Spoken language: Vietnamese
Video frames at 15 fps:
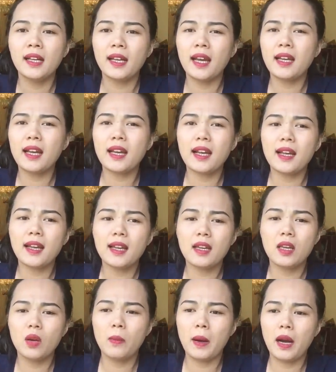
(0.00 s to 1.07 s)
cái cái cái cái
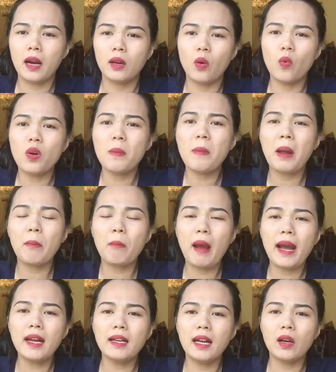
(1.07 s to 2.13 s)
kêu bằng là đủ cái may
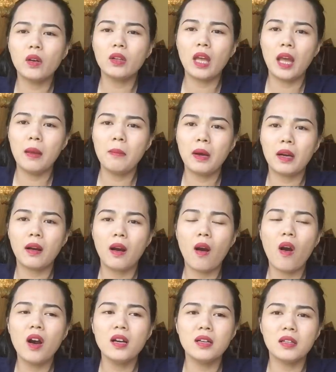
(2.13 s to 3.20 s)
mắn để có thể mà
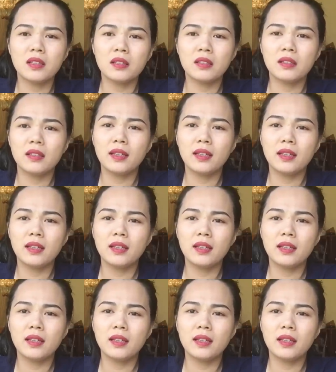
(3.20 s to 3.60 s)
có được